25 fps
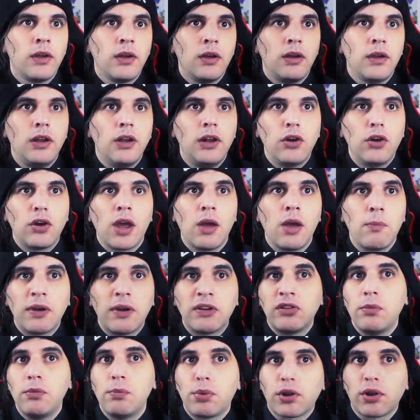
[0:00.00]
Y lo que es
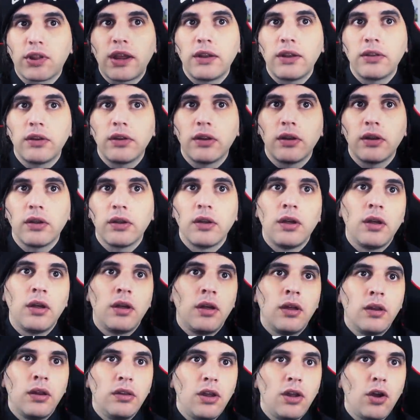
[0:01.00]
más importante,
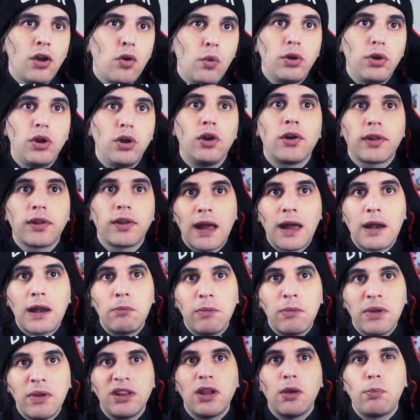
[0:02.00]
descubrió
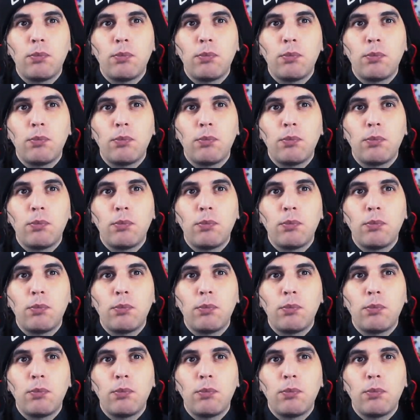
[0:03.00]
realmente